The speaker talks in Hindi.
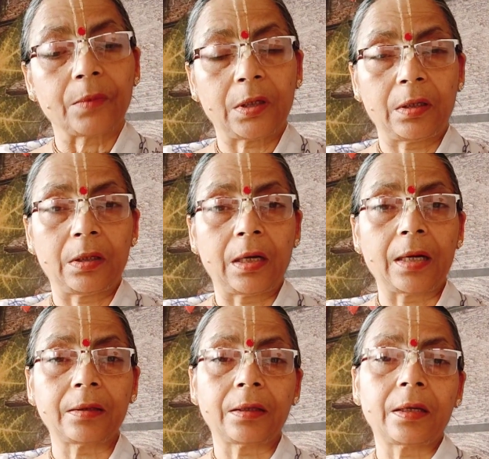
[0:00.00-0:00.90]

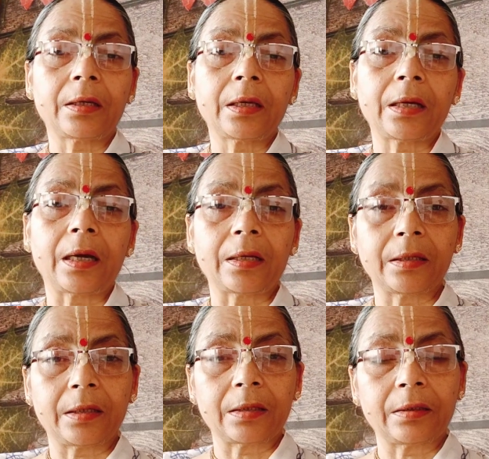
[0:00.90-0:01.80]
हर तरह के कार्य
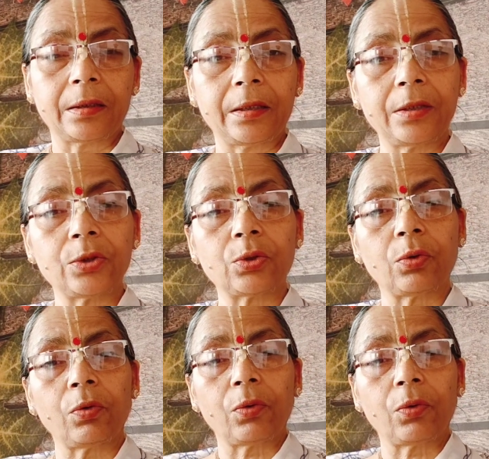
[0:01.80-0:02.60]
करते हैं जो